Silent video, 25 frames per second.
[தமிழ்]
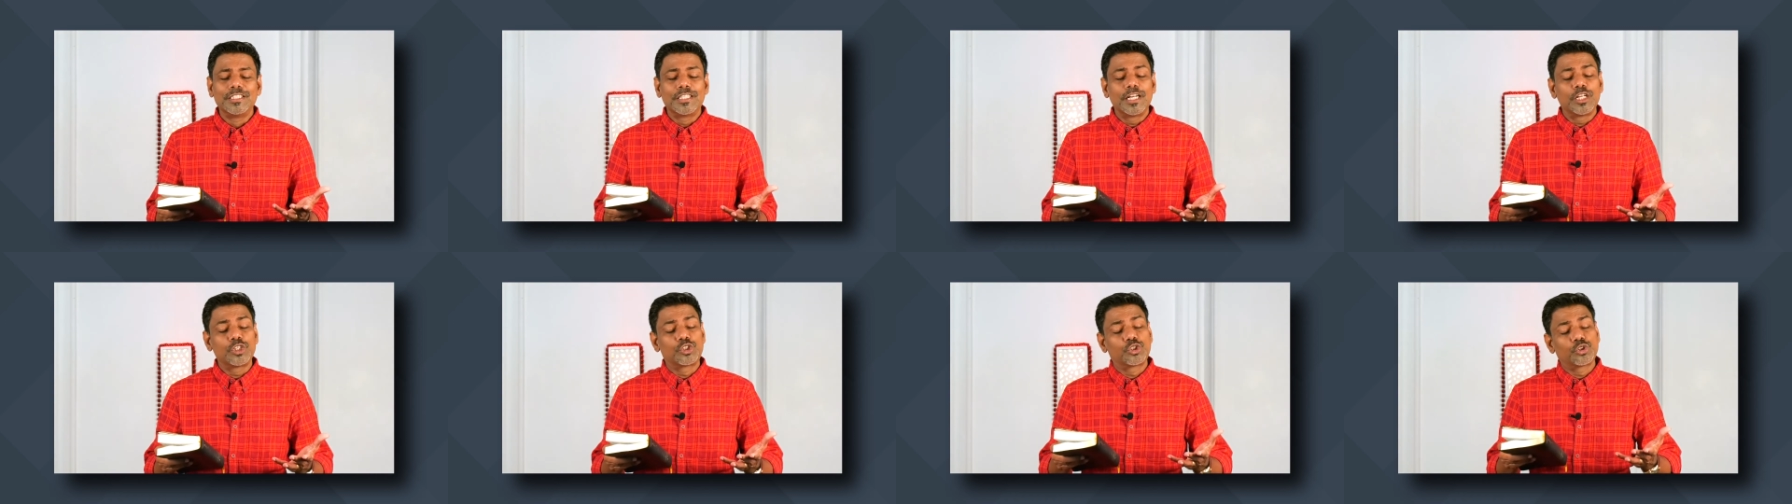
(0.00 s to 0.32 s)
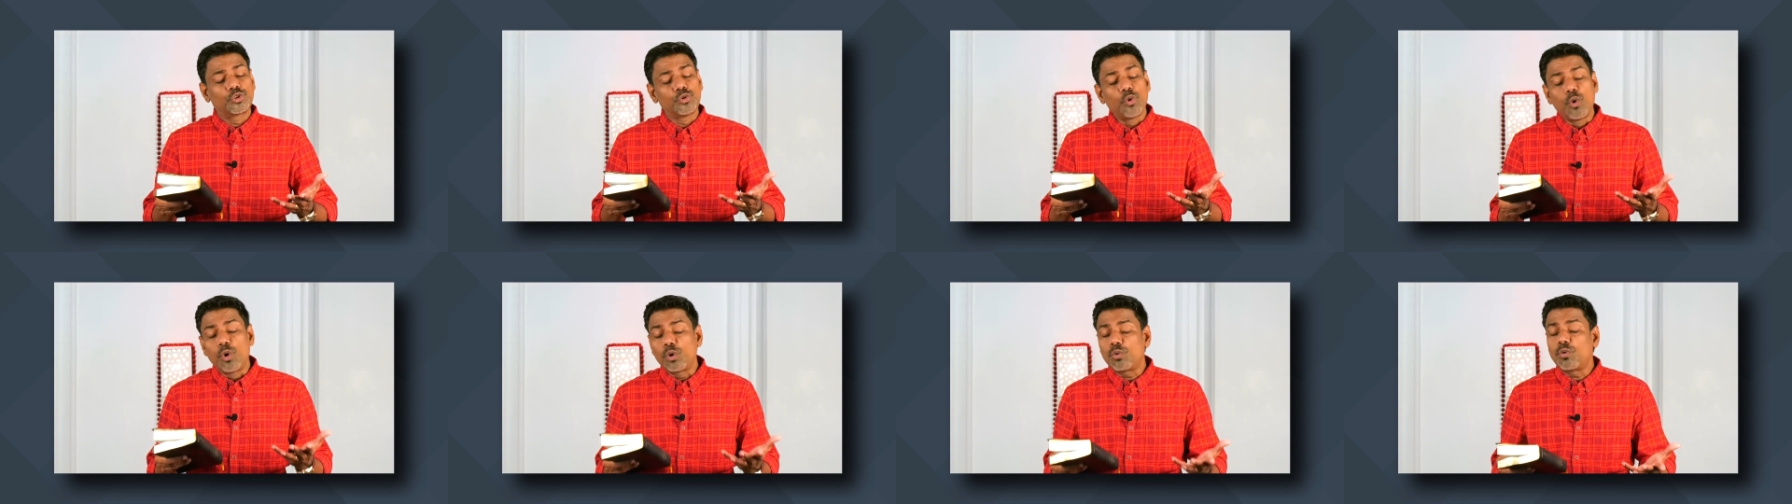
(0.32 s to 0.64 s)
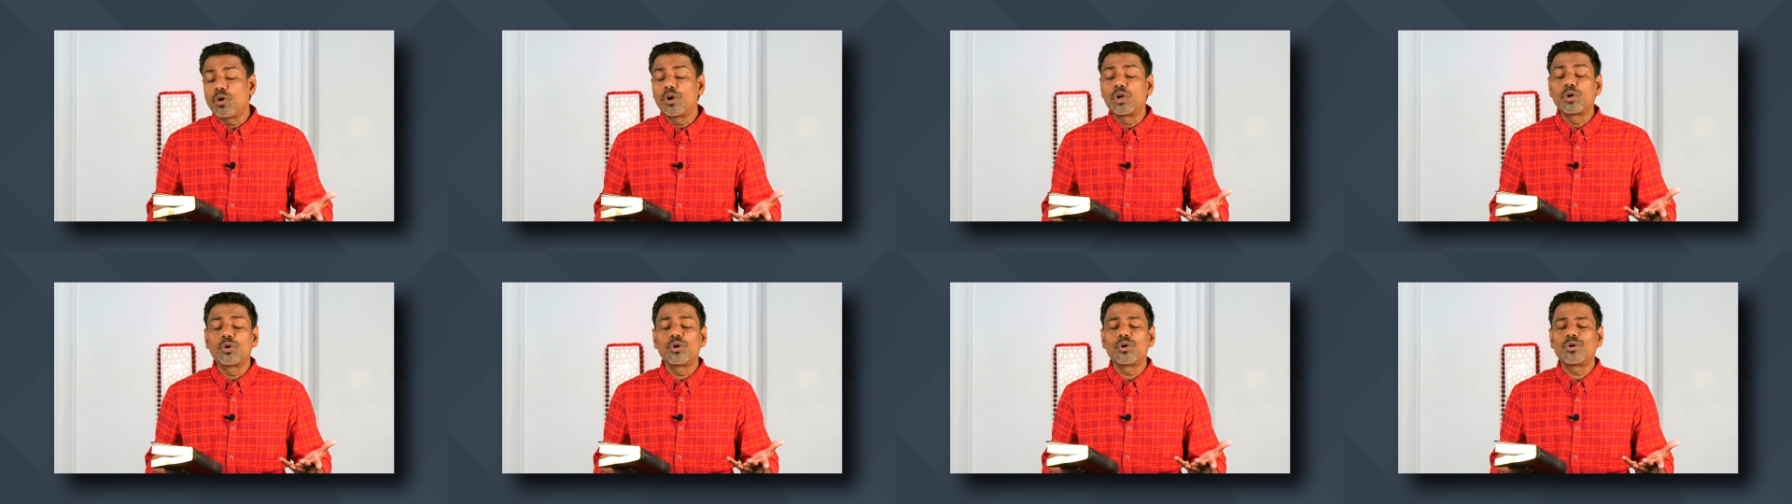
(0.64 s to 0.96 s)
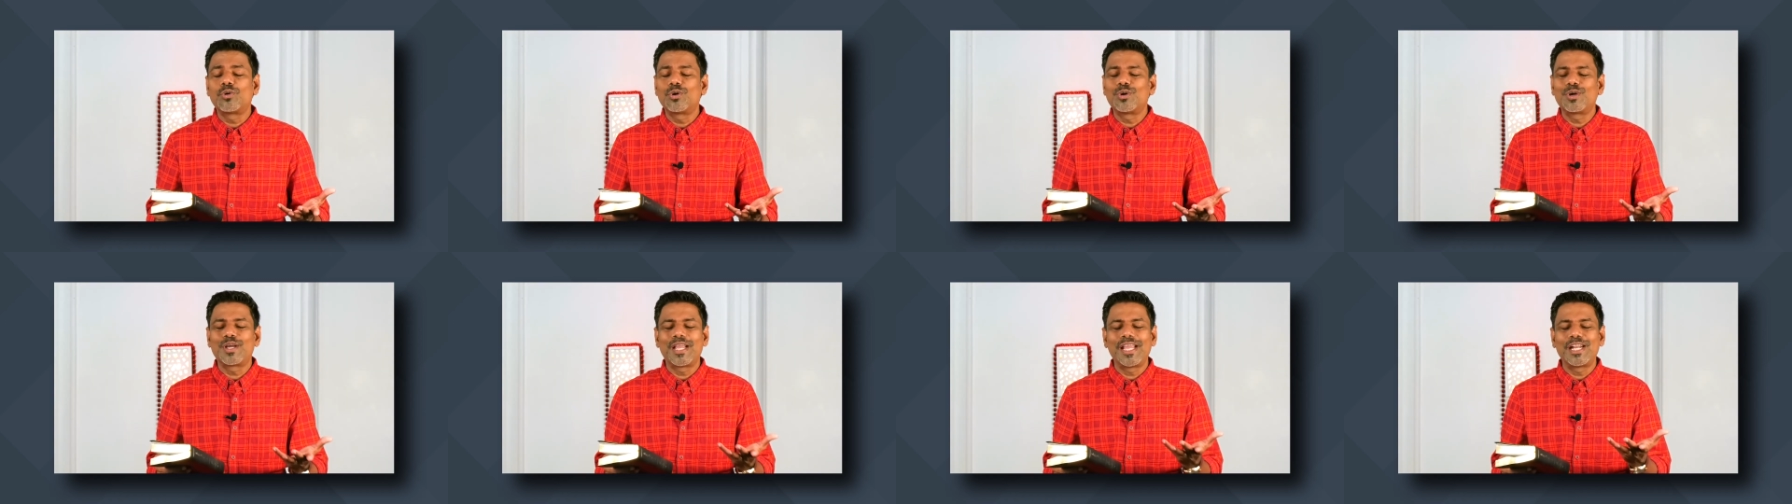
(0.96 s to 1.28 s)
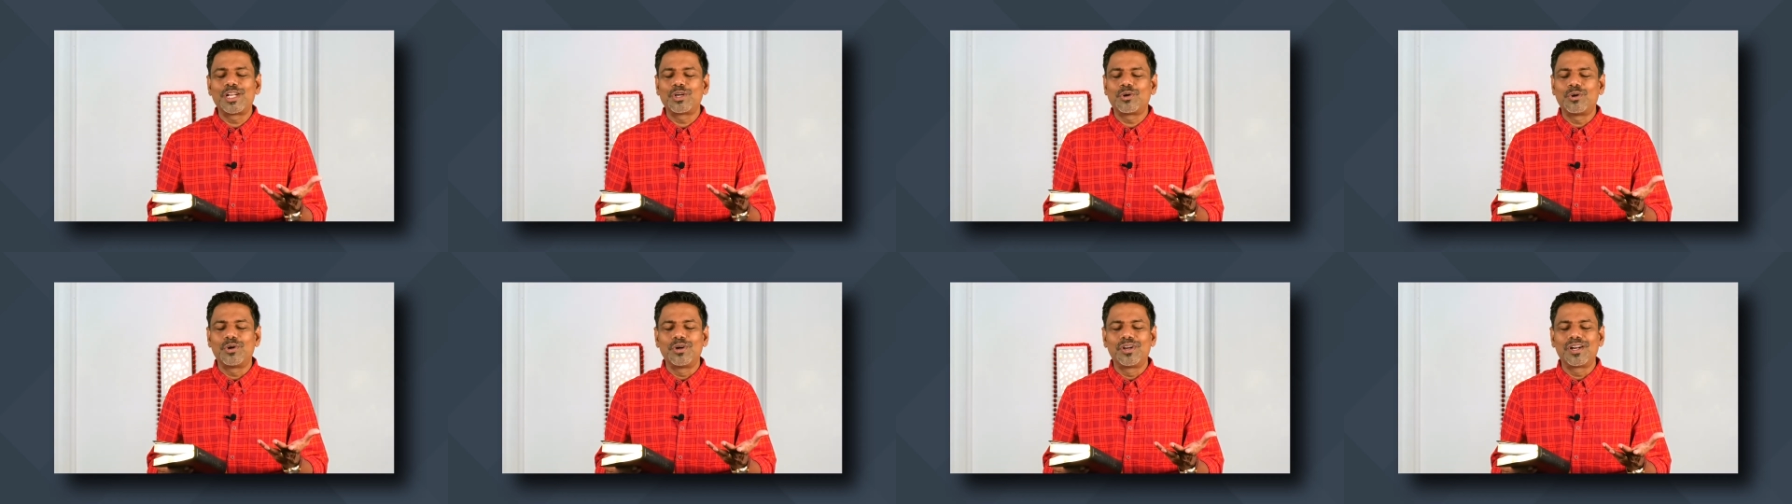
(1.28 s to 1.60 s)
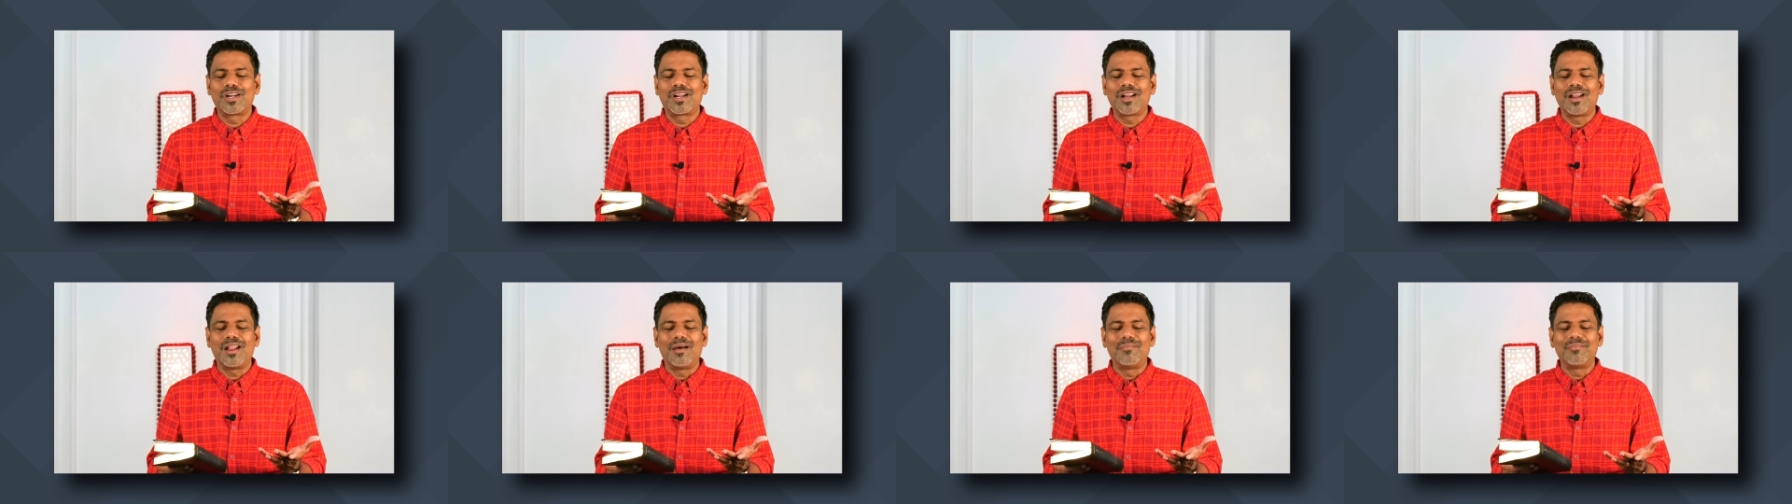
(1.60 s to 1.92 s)
சில சோர்வோடு கூட கூட
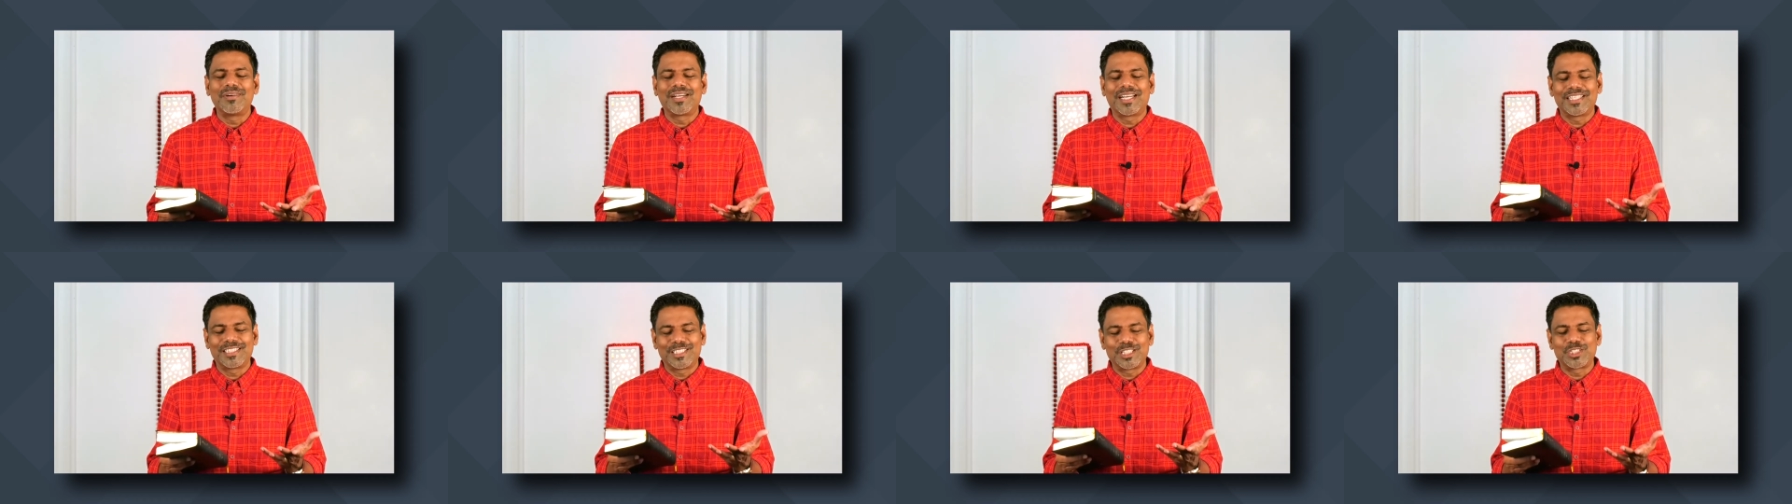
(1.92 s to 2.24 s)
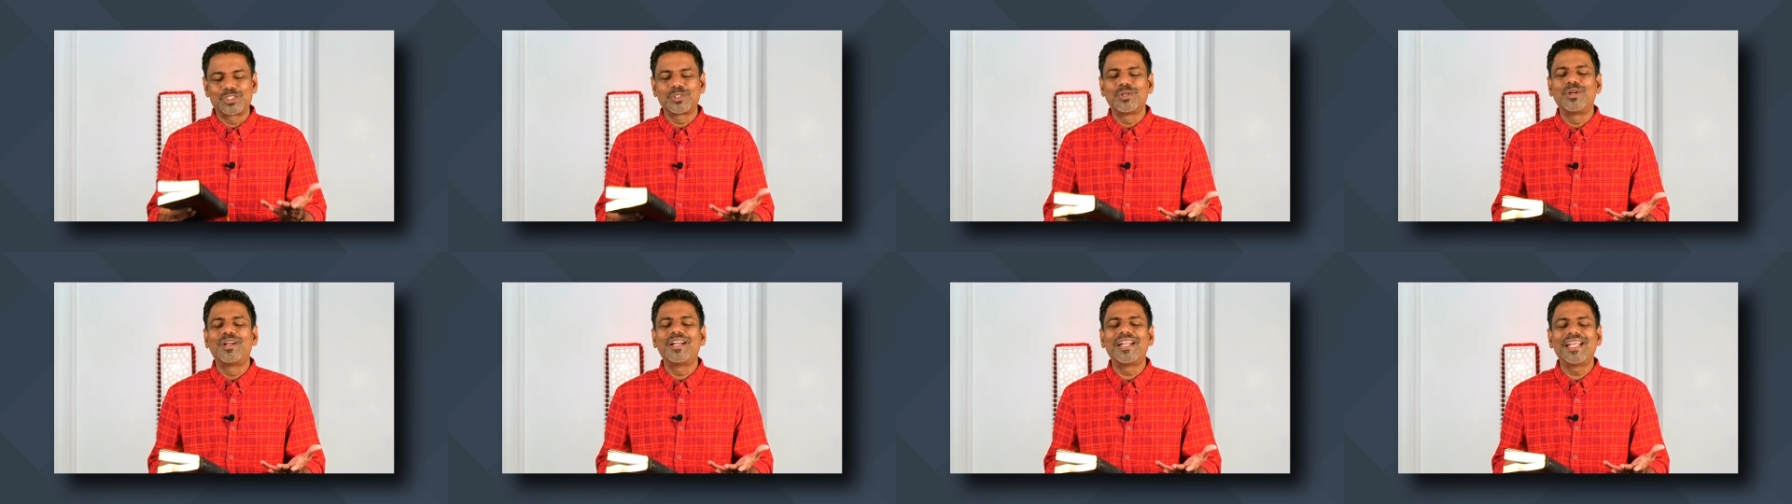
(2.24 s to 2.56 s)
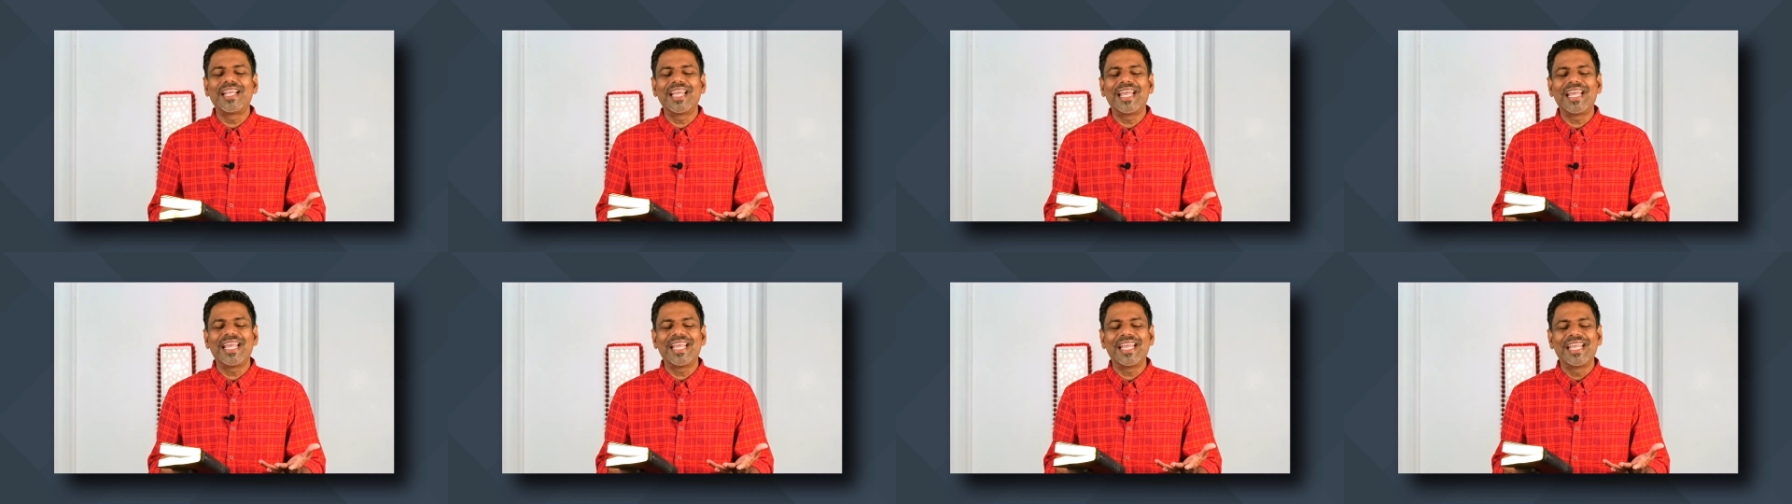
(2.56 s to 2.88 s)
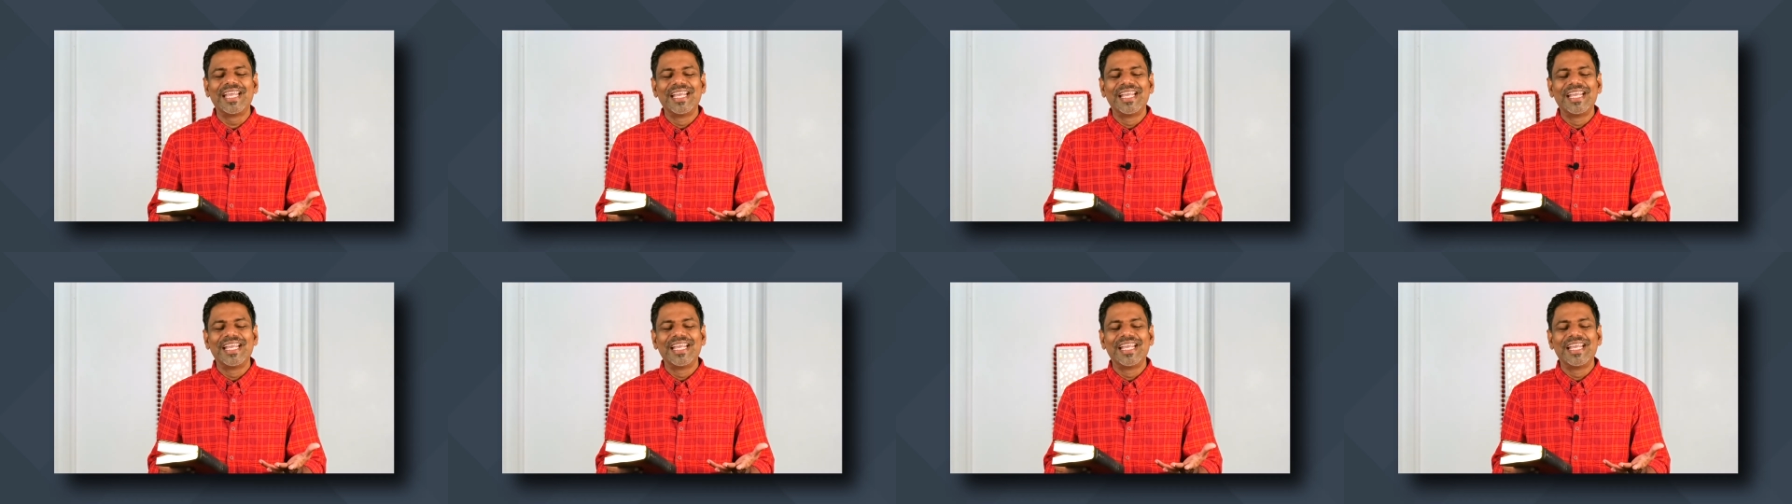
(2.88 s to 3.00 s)
கேட்டுக்கொண்டிருக்கலாம் கத்த சொல்றீங்க